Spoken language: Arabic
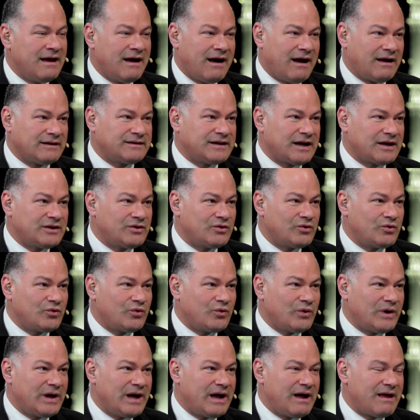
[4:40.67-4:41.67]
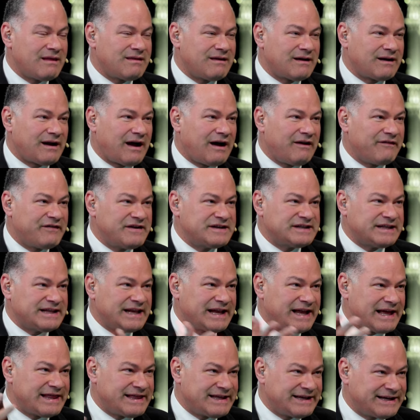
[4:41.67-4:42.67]
اعتقد انه اثار حفيظه
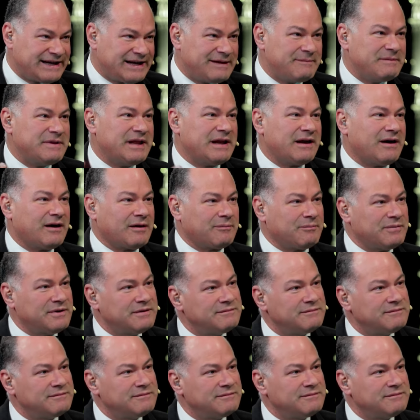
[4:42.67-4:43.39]
الكثيرين من الغرب